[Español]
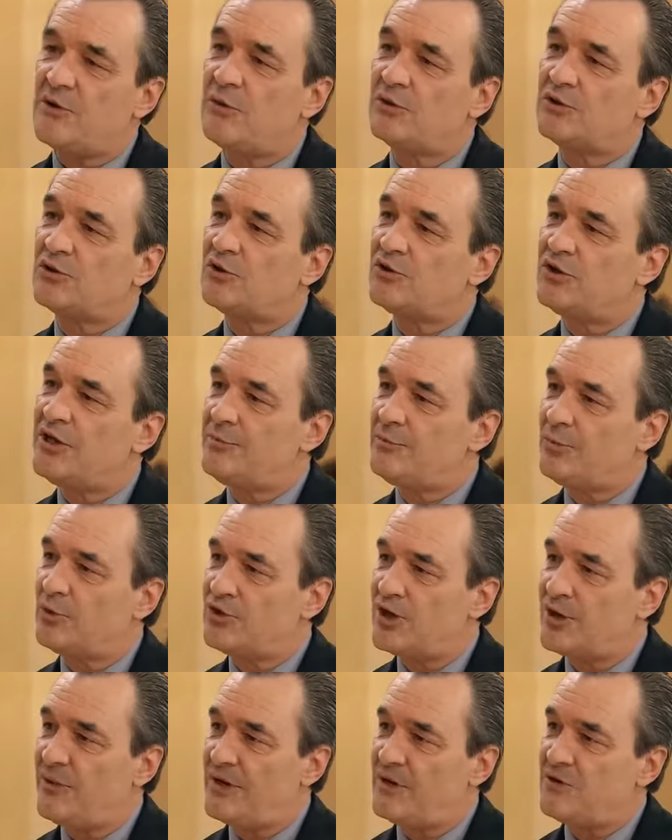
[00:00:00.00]
cuánto tiempo
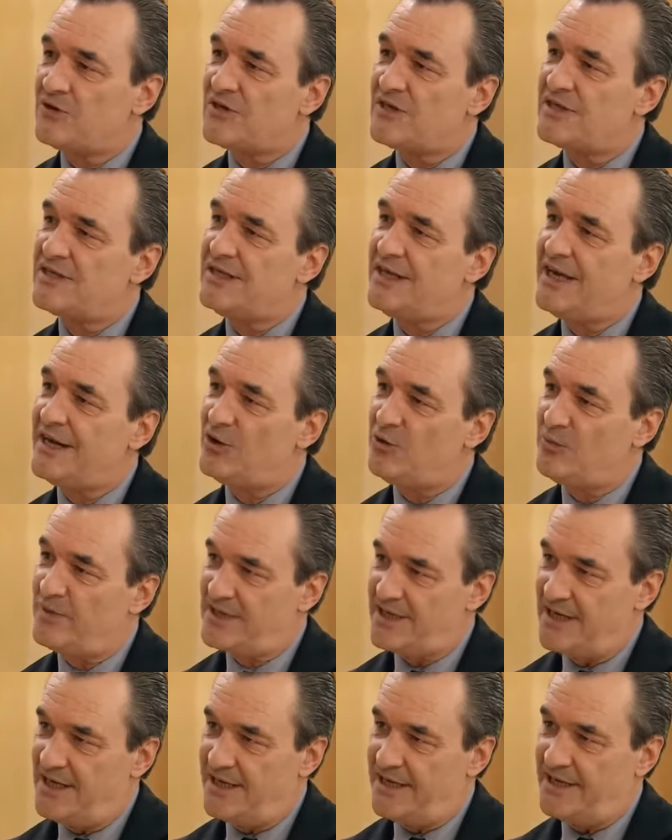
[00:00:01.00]
trabajó Cecilia
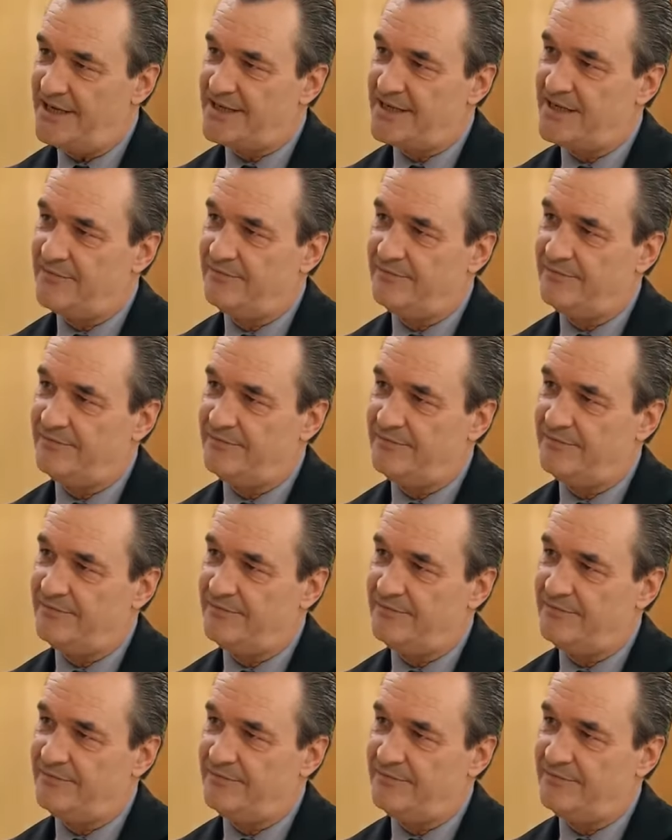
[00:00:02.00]
Gómez en la casa.